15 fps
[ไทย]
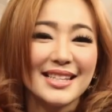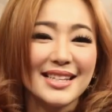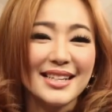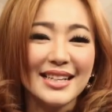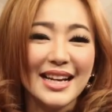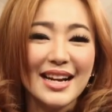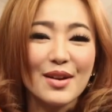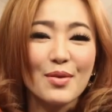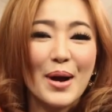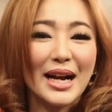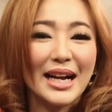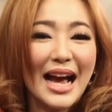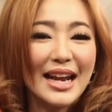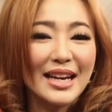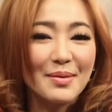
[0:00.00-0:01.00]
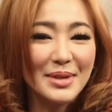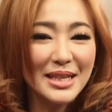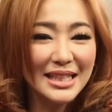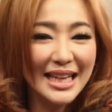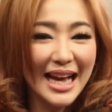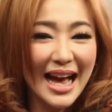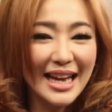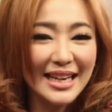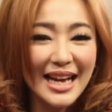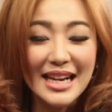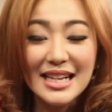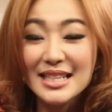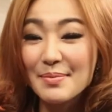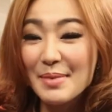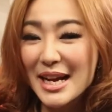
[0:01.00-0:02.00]
ซึ่งในระหว่างการดำเนินการ
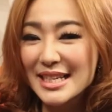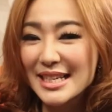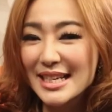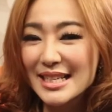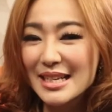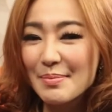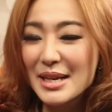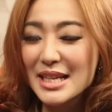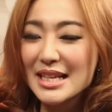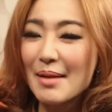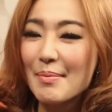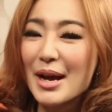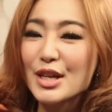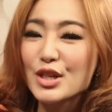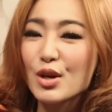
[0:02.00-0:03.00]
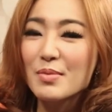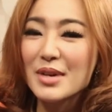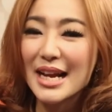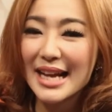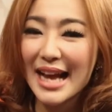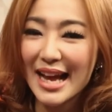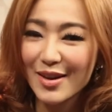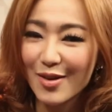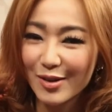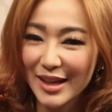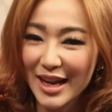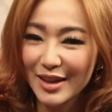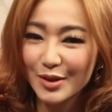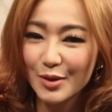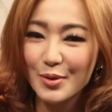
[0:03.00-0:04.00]
ท่านสมาชิกจะไม่สามารถชมรายการของ
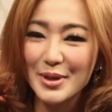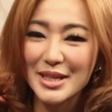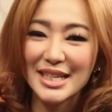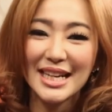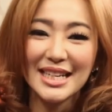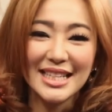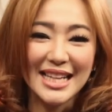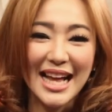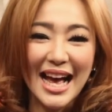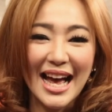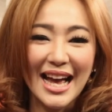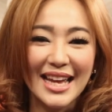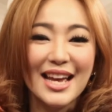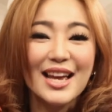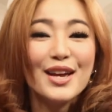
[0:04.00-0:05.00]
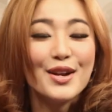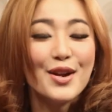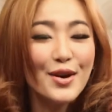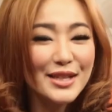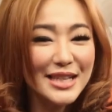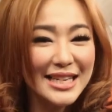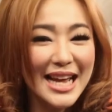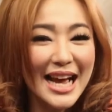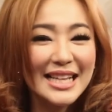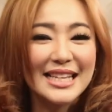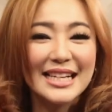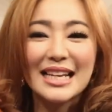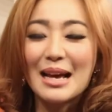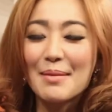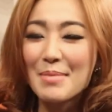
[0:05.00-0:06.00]
ทาง True Vision ได้ โดยสัญญา
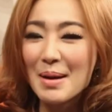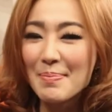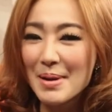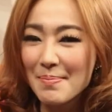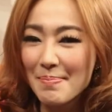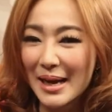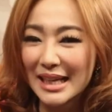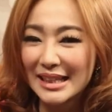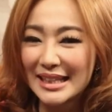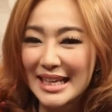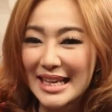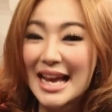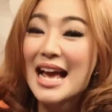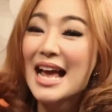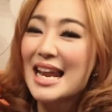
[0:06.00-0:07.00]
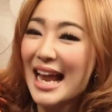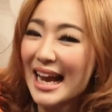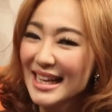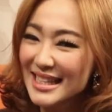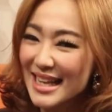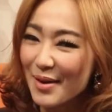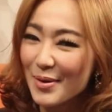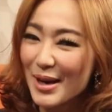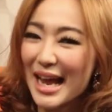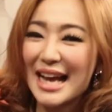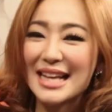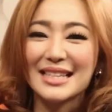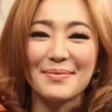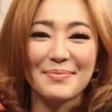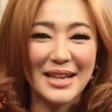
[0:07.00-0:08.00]
จะกลับมาเป็นปกติ หลังจากเว
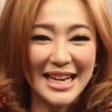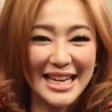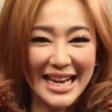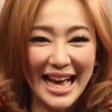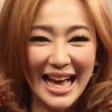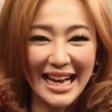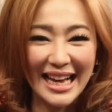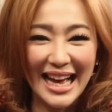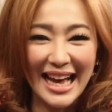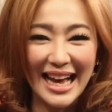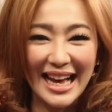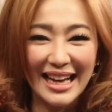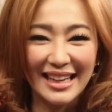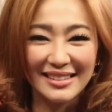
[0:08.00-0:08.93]
ลา 10นาฬิกาค่ะ